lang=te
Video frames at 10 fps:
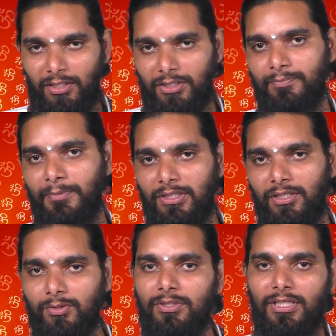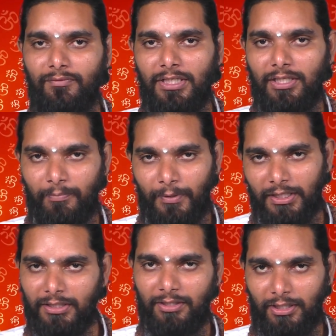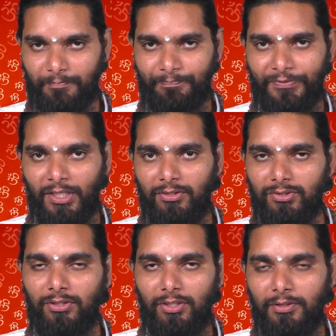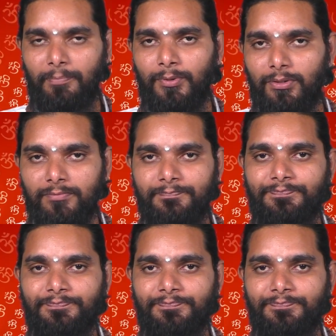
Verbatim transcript: అస్మిత టు నిర్వికల్ప అని అంటాం సో నా ఇప్పుడు